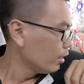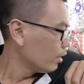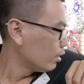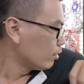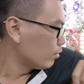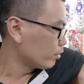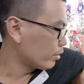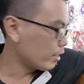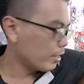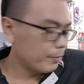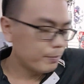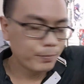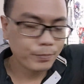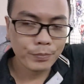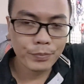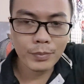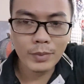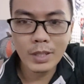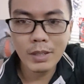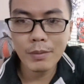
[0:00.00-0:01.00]
Ok,
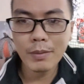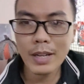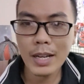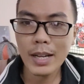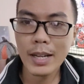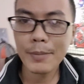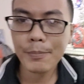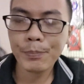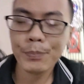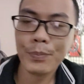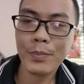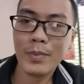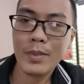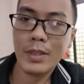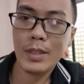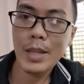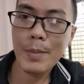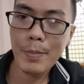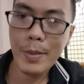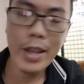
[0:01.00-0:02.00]
và
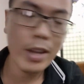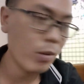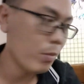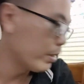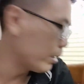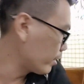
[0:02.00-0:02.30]
tiếp theo mình sẽ